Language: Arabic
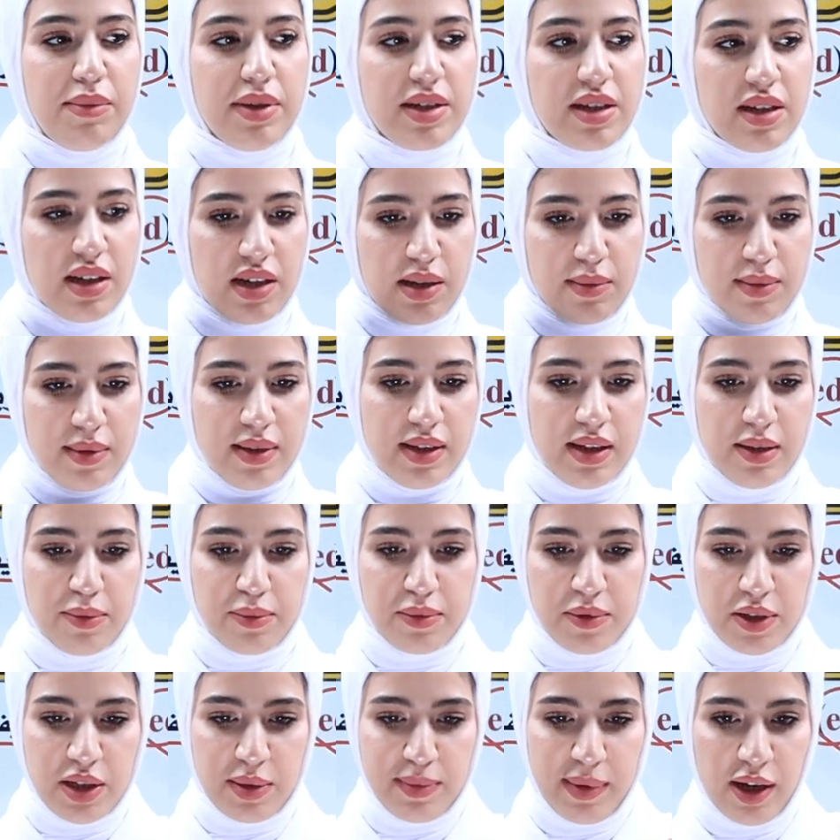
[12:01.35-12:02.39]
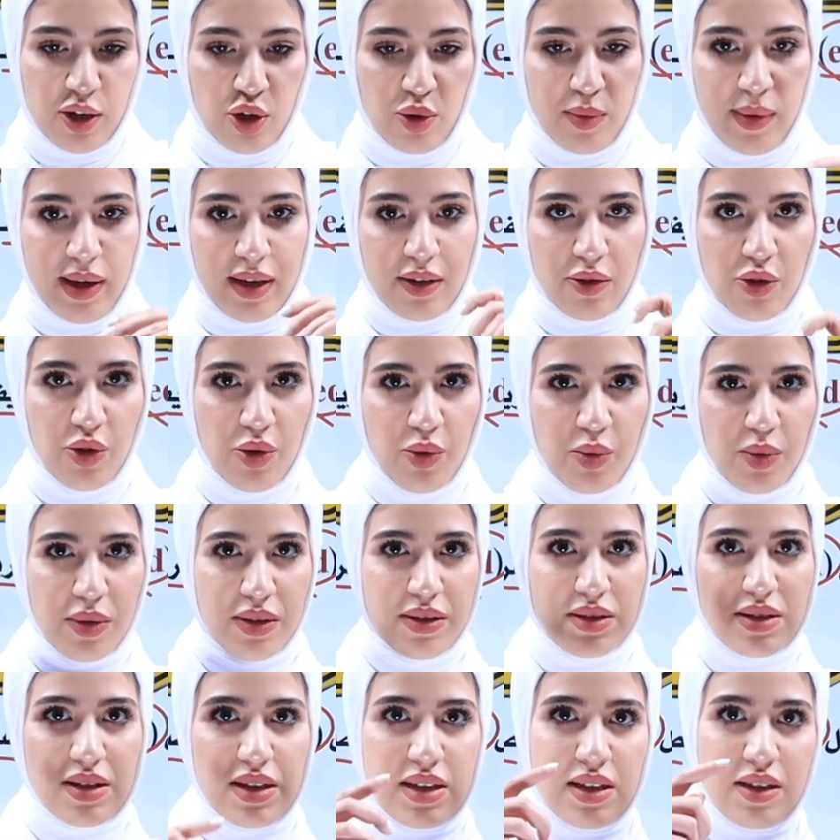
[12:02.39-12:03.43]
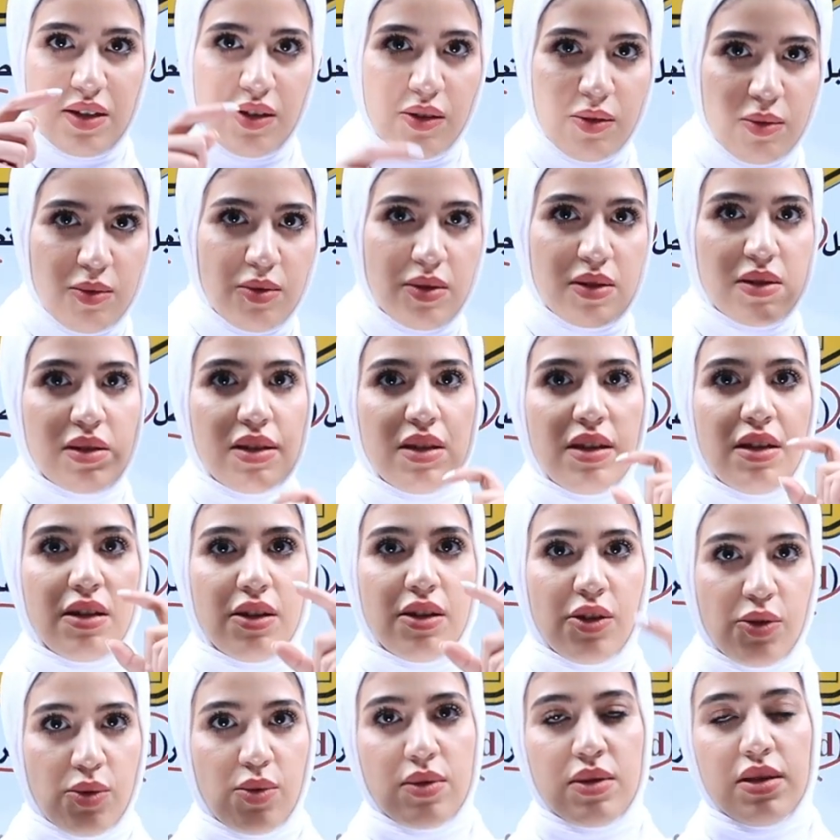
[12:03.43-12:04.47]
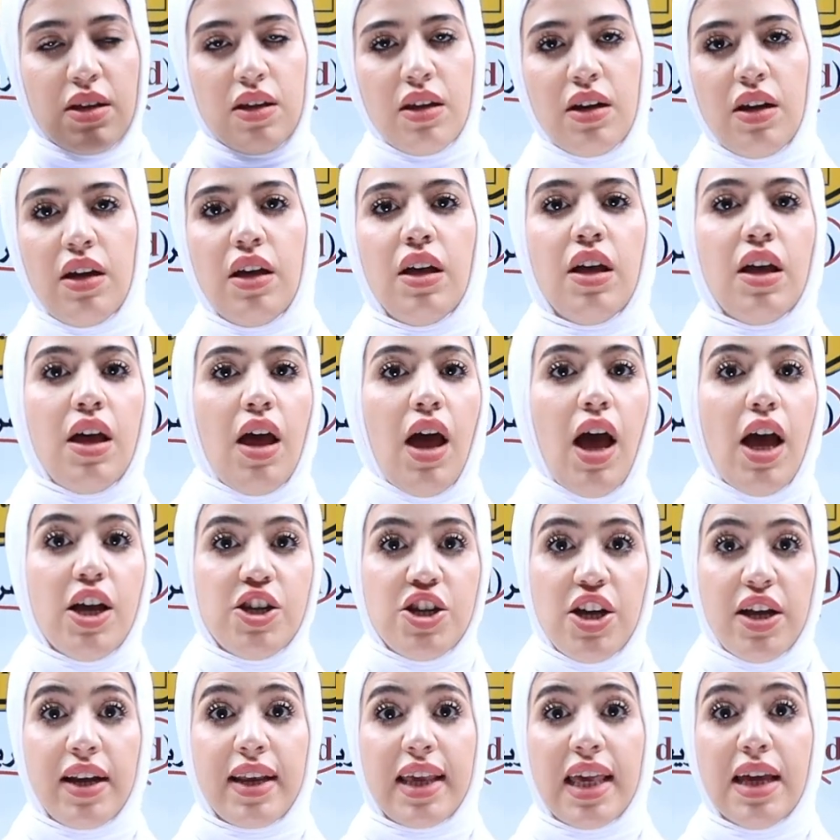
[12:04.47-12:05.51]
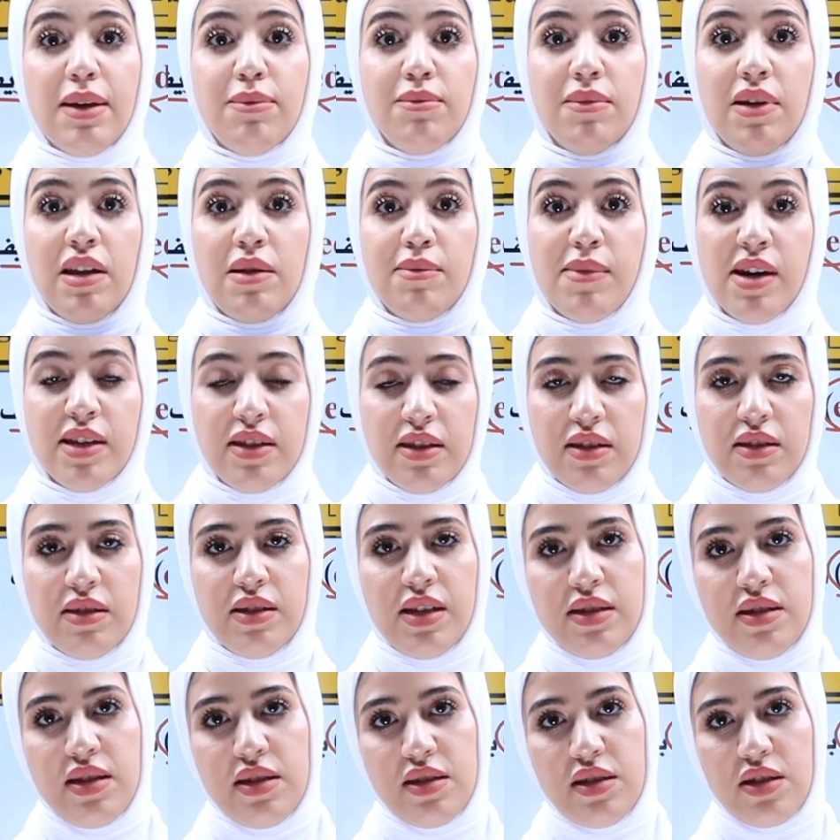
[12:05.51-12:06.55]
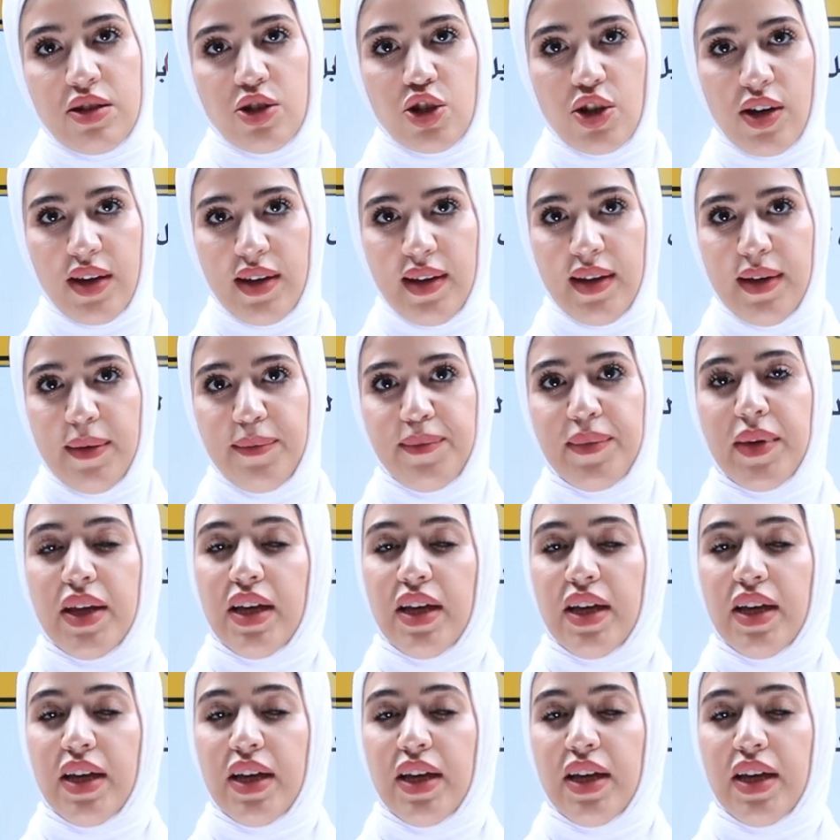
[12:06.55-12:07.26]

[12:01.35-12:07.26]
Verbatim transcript: بس أنا بدي أمشي معكم هيك خطوة صغيرة خطوة صغيرة خطوة صغيرة عشان نكمل ماده التأسيس إن شاء الله